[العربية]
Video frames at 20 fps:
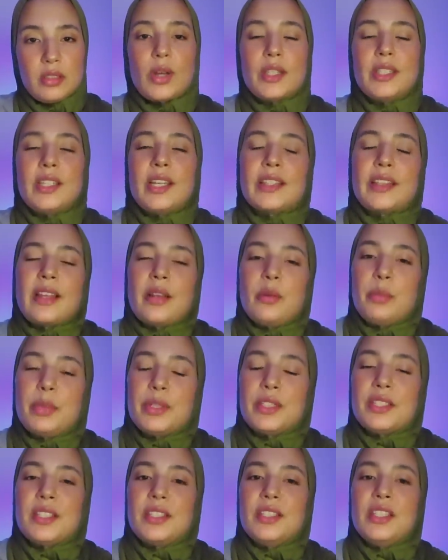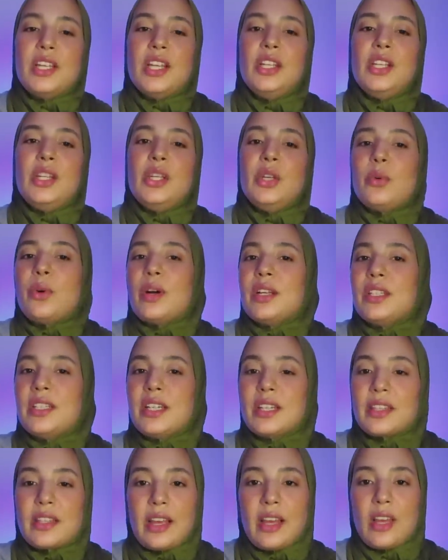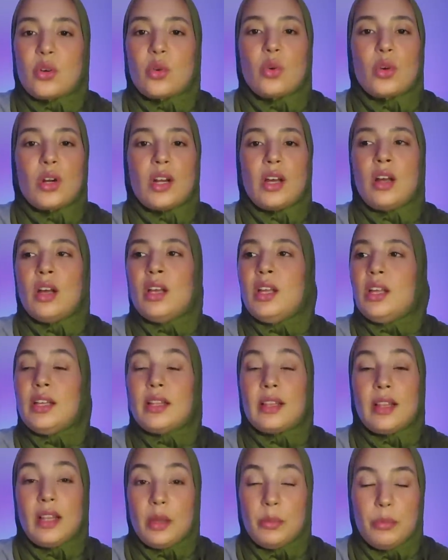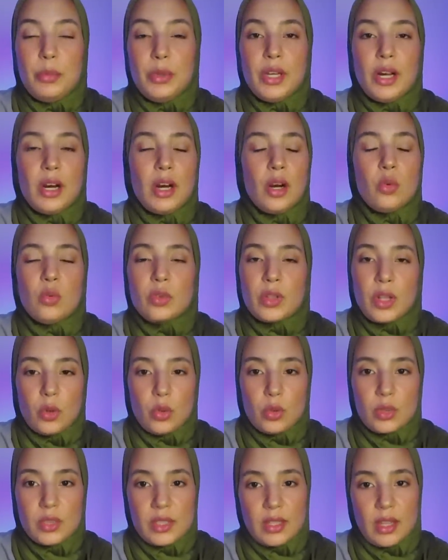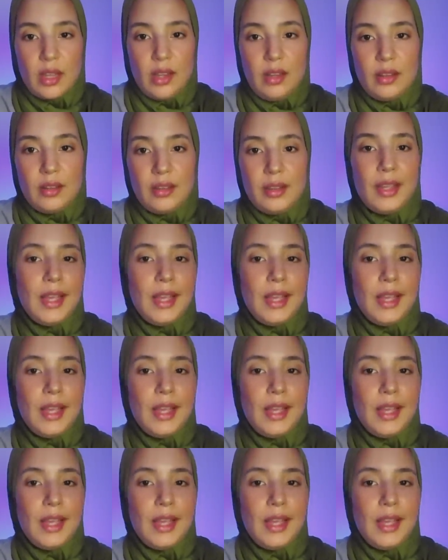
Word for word: وغادي نعطيها البيسي ديالي وغادي نعطيها الكره تلعب بها ونطلعوا للسطح